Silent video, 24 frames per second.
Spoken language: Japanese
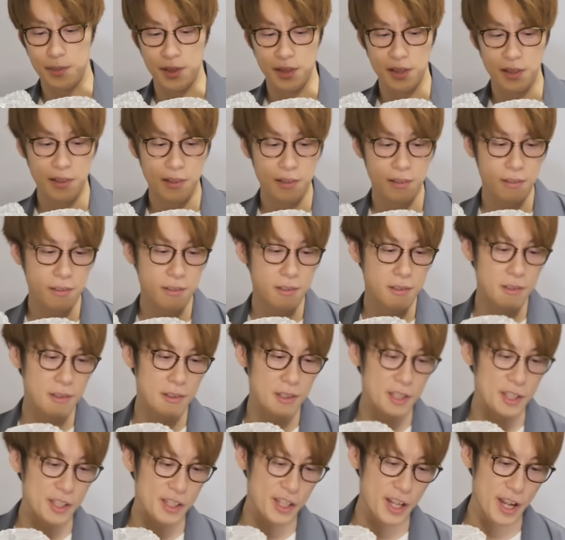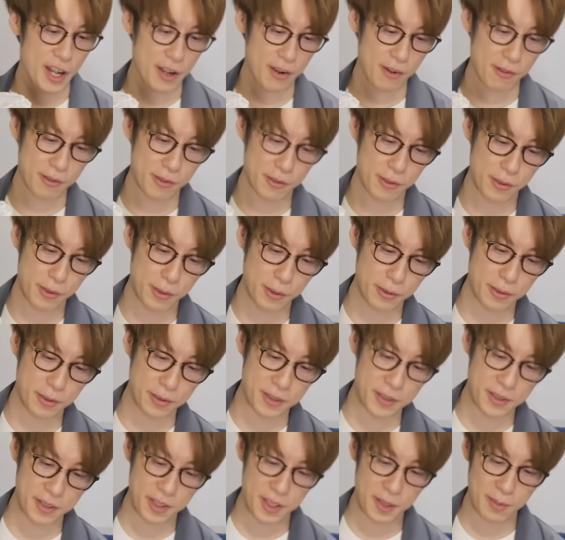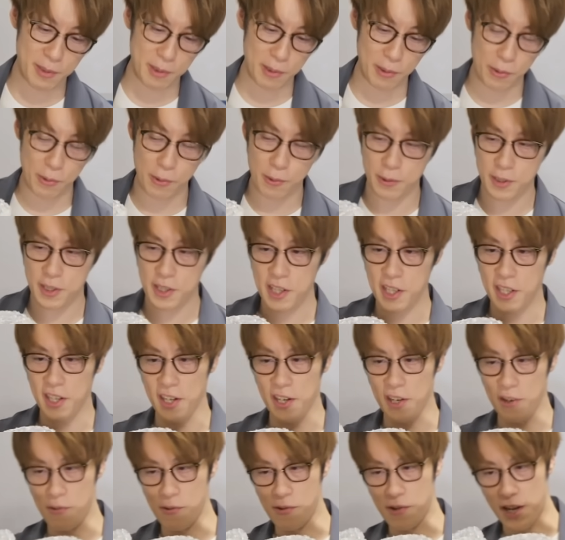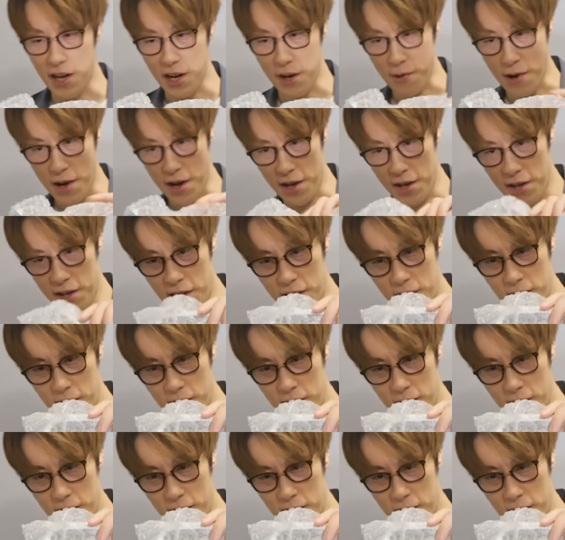びっくりしたよ。ちょっと随分露骨に来たね今回は。